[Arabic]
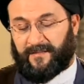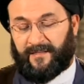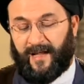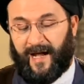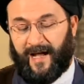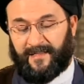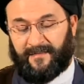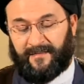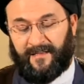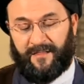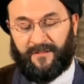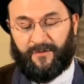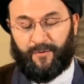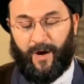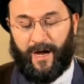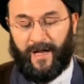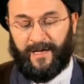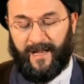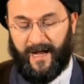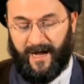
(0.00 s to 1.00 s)
تحدثت
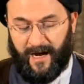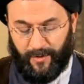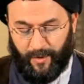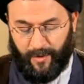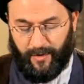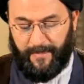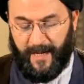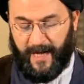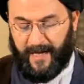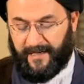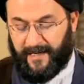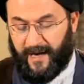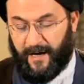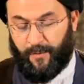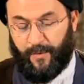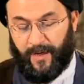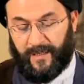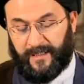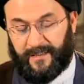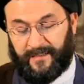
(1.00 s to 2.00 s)
عنها رغم أن
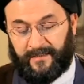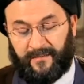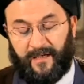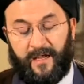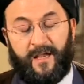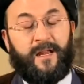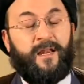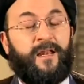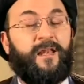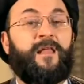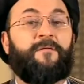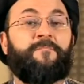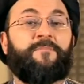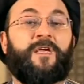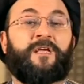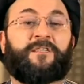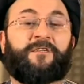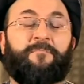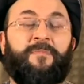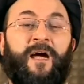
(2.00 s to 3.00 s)
الوقت لم
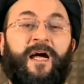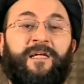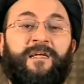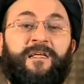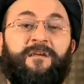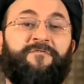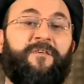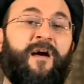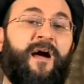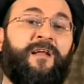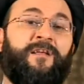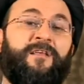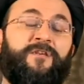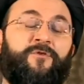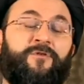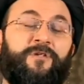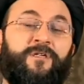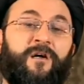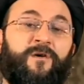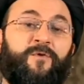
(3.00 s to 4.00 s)
يسمح لي
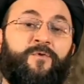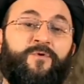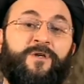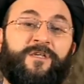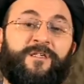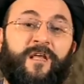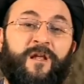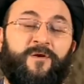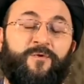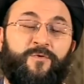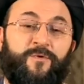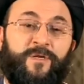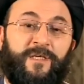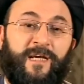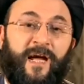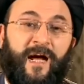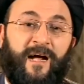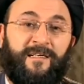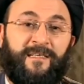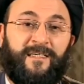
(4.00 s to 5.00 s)
فعلي يقول
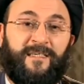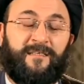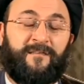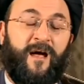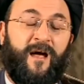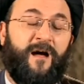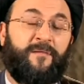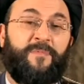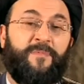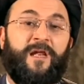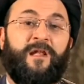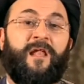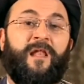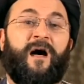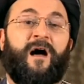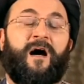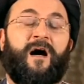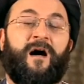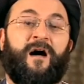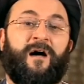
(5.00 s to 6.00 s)
سلوني عن كتاب
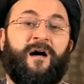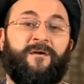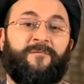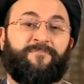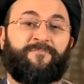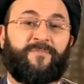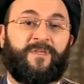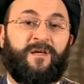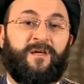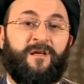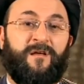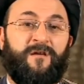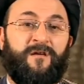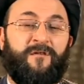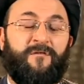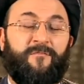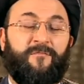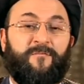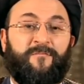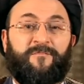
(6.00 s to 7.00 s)
الله
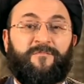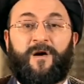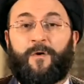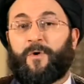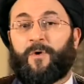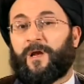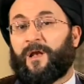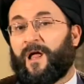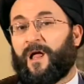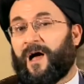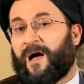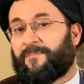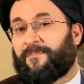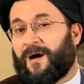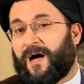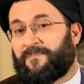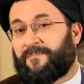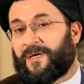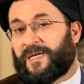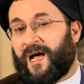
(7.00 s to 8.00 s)
فوالله
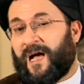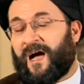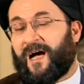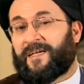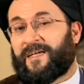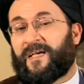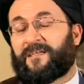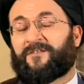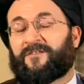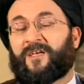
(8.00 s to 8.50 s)
ما من آية